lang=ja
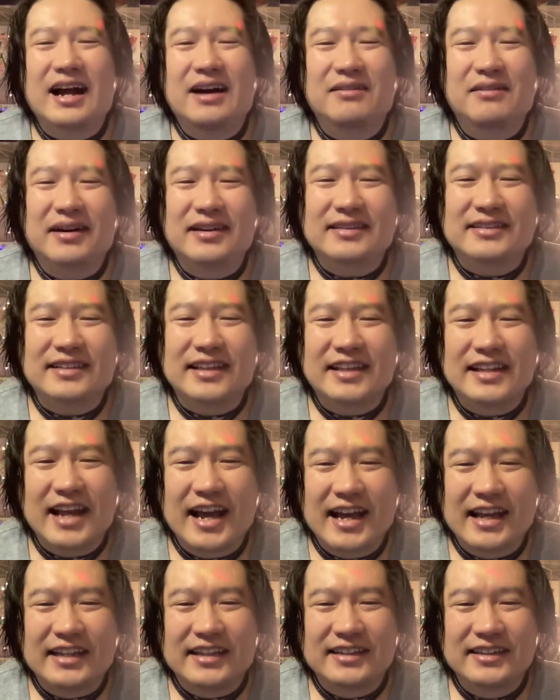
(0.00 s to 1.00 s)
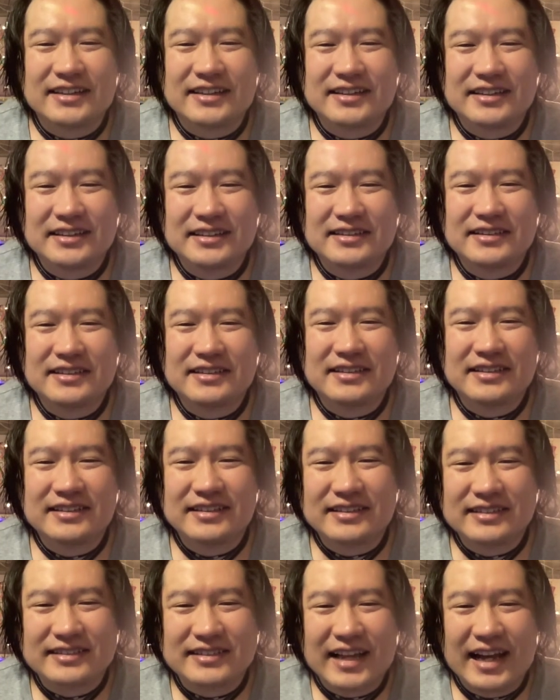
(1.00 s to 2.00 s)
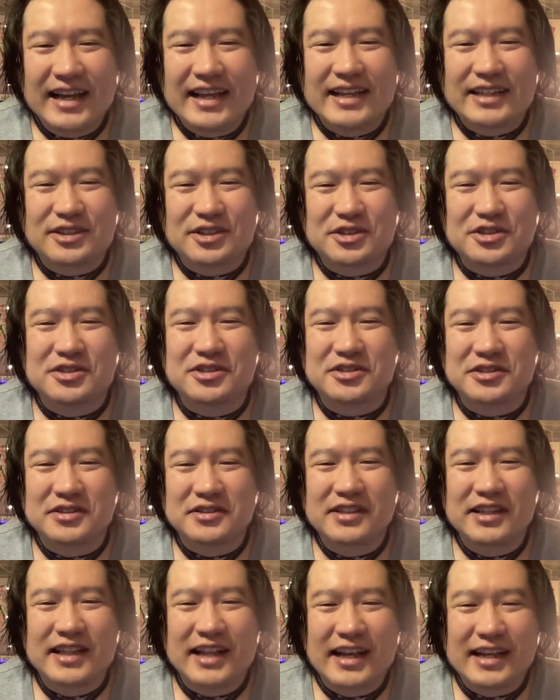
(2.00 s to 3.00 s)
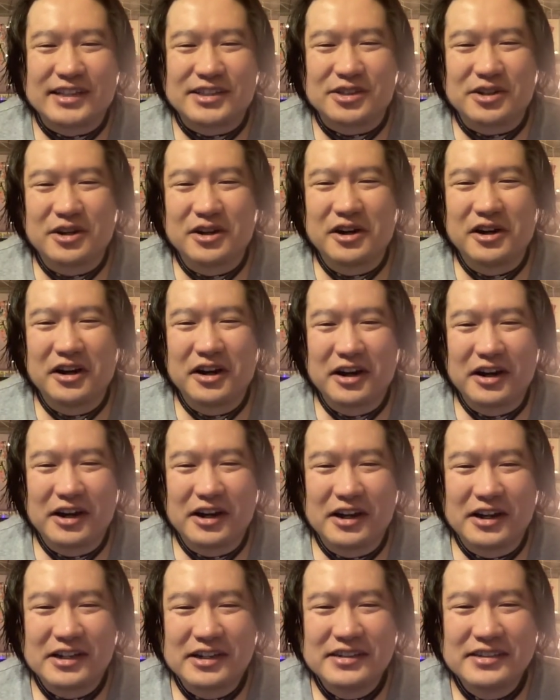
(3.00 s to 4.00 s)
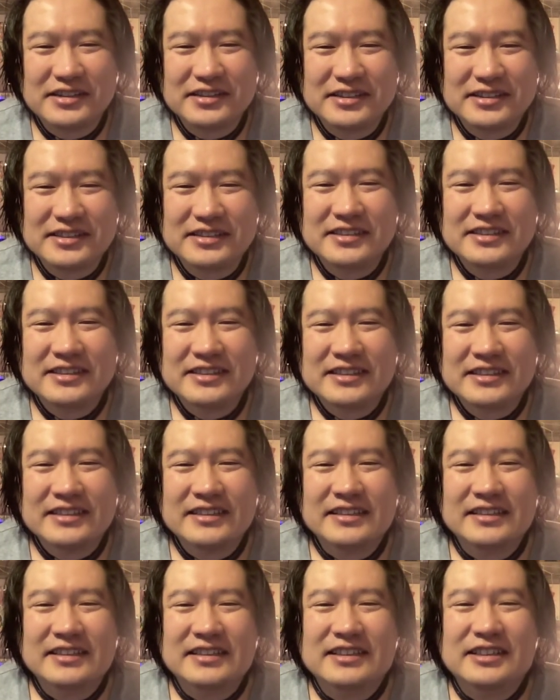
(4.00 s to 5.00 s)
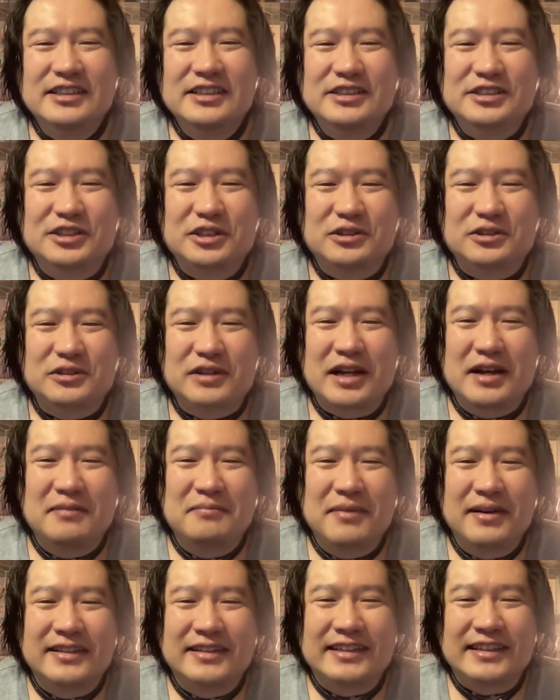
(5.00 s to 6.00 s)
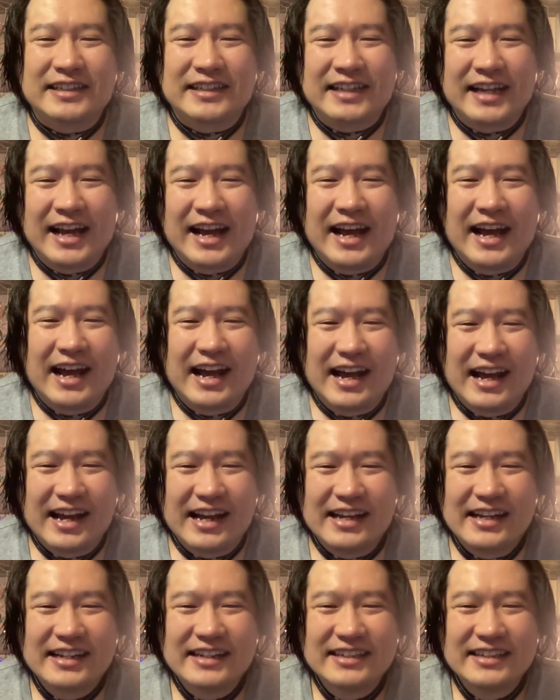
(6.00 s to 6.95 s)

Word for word: 変わってない。ダイエット進んでないぞ。ちょっと頑張んなきゃな。